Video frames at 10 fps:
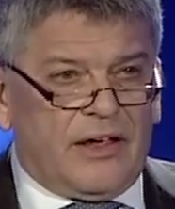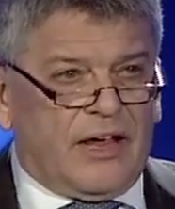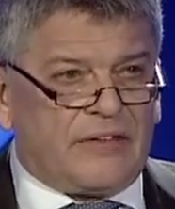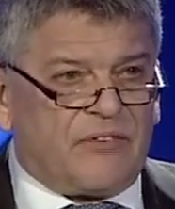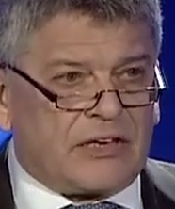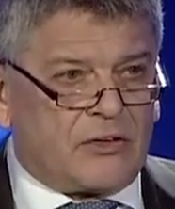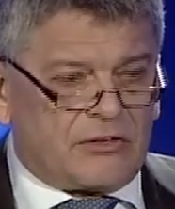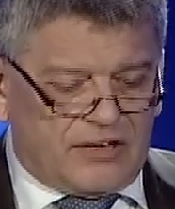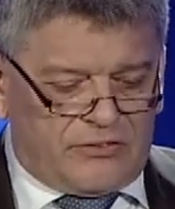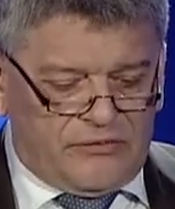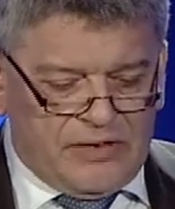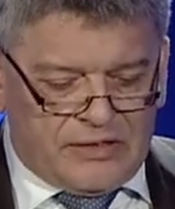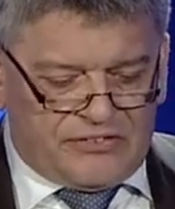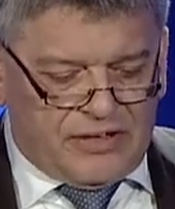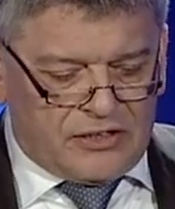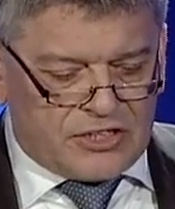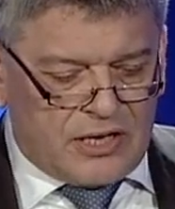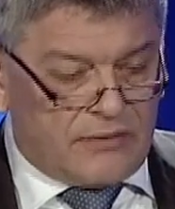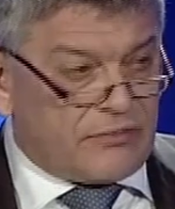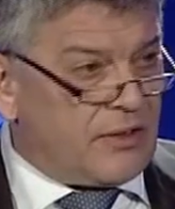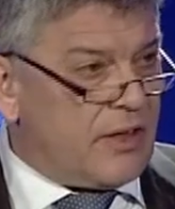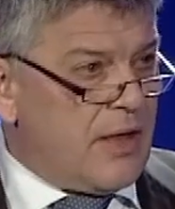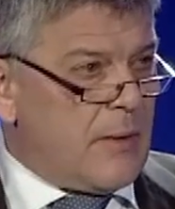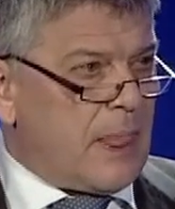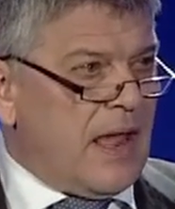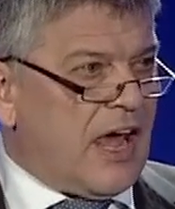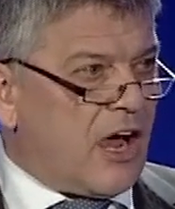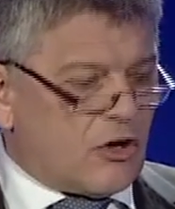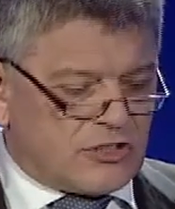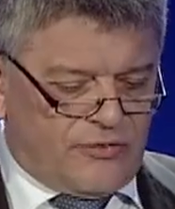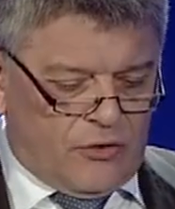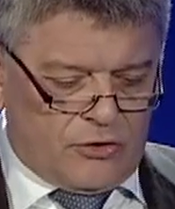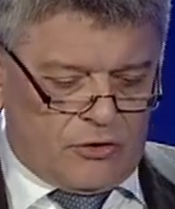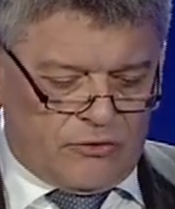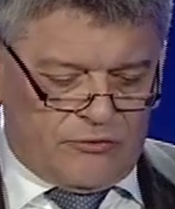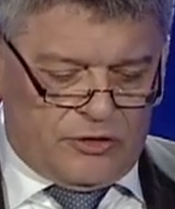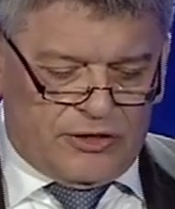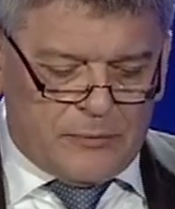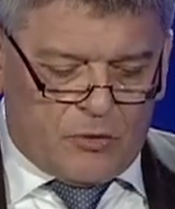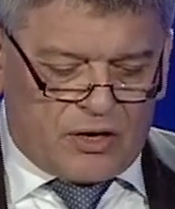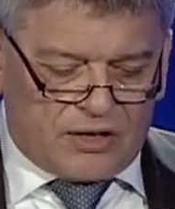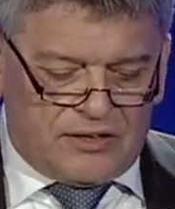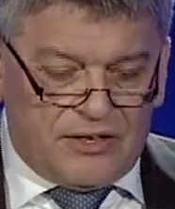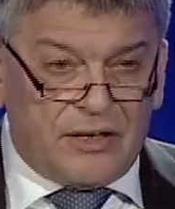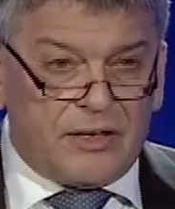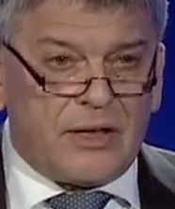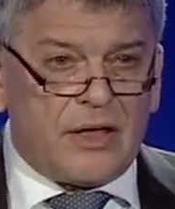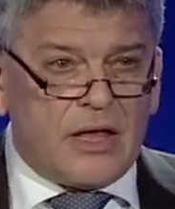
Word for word: Entwicklung der Zivilgesellschaft, Herausforderungen für die Demokratie,